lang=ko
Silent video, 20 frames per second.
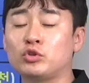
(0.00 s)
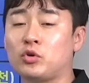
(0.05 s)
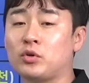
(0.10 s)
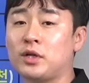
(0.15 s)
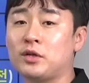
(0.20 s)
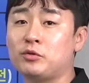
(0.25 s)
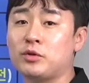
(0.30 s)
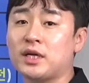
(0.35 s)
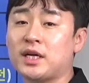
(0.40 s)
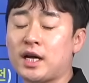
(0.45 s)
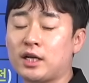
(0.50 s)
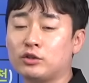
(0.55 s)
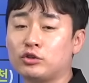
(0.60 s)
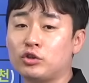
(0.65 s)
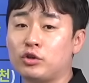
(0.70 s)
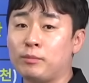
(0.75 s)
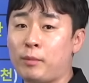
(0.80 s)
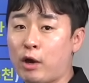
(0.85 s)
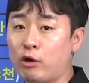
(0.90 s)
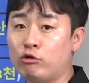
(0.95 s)
전환될
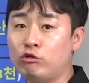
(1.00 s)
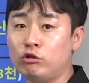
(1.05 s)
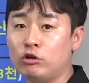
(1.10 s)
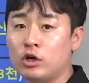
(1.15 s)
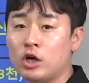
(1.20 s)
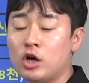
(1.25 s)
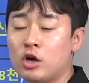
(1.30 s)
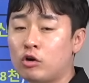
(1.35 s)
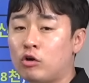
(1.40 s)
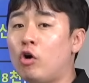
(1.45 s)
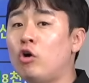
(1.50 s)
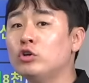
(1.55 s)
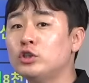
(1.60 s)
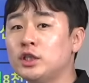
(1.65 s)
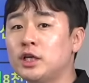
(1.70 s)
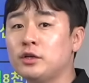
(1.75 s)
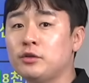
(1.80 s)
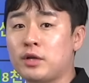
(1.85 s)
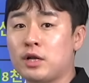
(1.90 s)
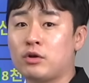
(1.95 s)
가능성이 매우
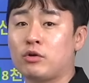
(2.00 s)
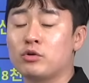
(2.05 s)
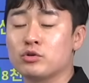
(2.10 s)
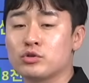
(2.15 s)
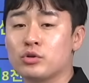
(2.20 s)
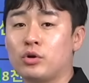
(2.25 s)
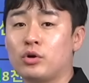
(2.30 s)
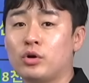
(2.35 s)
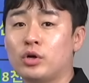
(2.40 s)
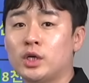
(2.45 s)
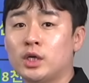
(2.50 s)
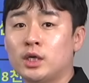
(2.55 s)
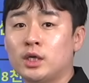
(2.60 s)
커지게 될 거죠.